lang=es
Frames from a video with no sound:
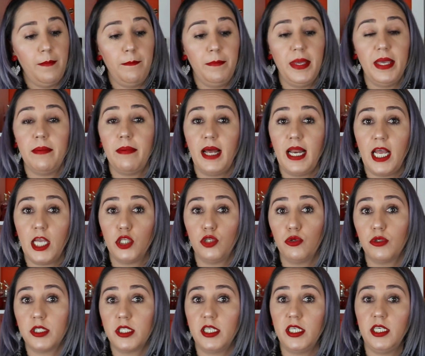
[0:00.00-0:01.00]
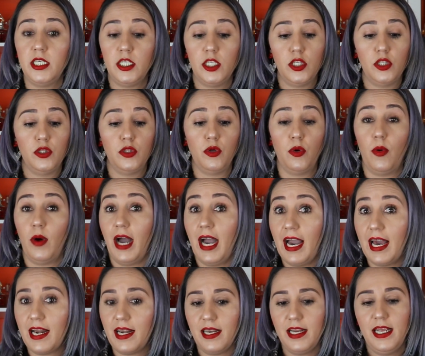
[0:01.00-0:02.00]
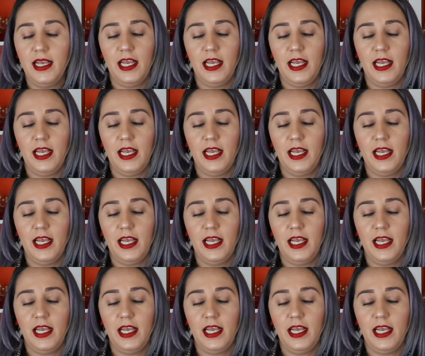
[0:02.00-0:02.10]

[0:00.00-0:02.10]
Viva la Juicy Noir.